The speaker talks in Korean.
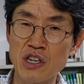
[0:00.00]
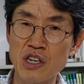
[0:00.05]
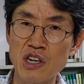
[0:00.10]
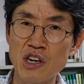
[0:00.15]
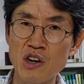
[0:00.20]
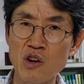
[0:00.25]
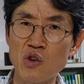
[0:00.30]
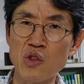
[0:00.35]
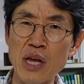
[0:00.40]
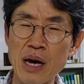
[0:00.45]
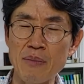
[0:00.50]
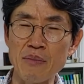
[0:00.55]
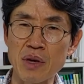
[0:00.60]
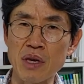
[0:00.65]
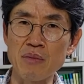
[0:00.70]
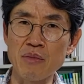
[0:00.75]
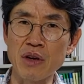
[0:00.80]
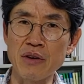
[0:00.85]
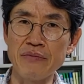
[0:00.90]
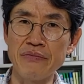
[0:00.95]
글로
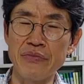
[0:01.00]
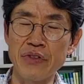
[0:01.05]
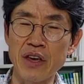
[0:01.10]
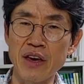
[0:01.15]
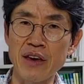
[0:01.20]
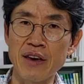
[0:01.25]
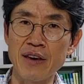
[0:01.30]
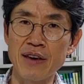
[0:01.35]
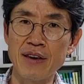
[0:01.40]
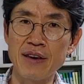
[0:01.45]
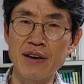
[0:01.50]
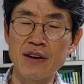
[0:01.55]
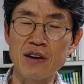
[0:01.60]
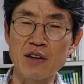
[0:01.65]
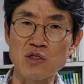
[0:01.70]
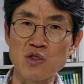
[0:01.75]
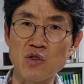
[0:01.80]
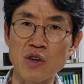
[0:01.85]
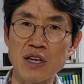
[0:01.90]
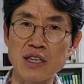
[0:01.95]
남기면. 네.
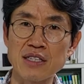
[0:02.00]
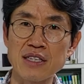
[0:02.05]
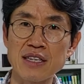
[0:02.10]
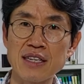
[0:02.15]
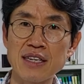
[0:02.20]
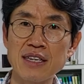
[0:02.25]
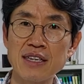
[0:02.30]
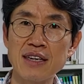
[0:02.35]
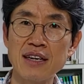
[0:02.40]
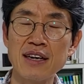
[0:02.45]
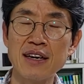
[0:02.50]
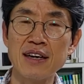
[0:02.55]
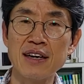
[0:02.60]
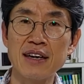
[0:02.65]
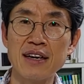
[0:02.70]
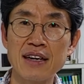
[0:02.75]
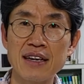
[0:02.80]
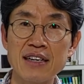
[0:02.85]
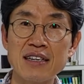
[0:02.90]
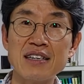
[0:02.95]
그래서 굉장히
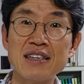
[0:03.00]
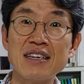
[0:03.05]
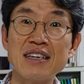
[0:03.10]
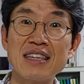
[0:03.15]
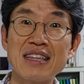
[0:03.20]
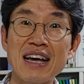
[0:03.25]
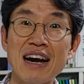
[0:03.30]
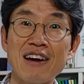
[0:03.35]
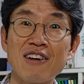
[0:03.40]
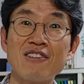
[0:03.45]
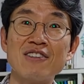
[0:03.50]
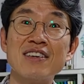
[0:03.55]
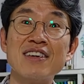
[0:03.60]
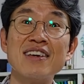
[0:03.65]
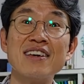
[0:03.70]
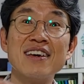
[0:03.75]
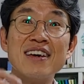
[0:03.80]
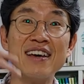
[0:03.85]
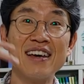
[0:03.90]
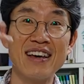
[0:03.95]
글이 당연히